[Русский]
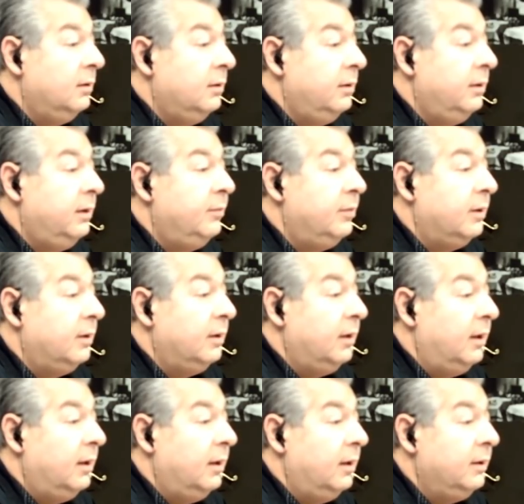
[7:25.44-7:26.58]

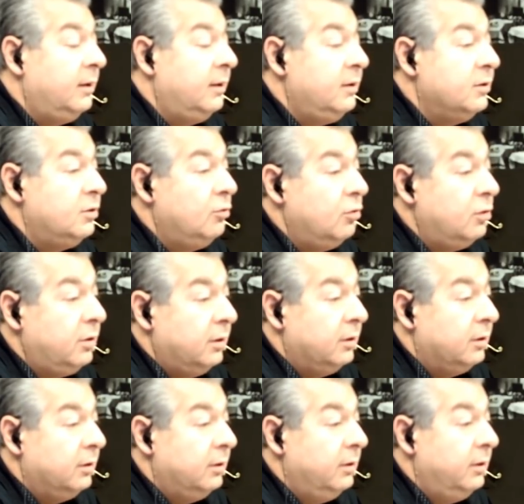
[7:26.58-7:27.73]
либо она не сдохнет,
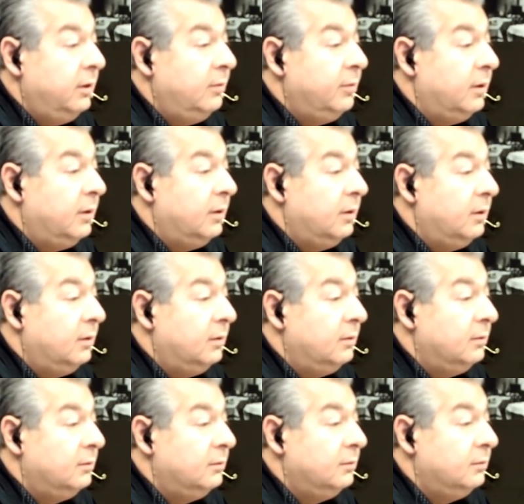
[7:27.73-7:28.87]
либо
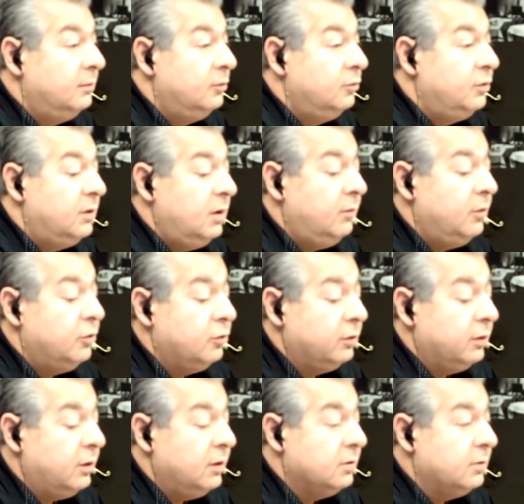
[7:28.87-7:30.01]
ну, с ними
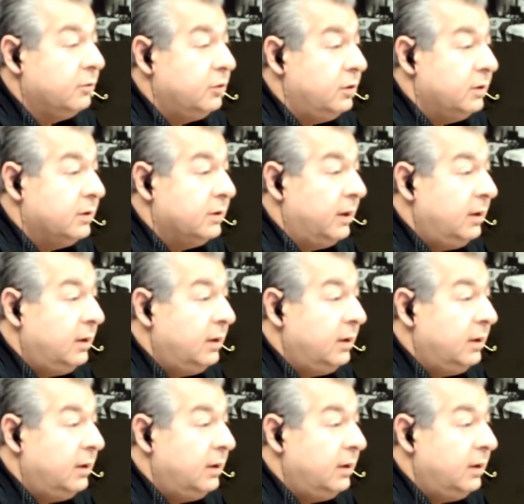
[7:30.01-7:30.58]
что-то не случится.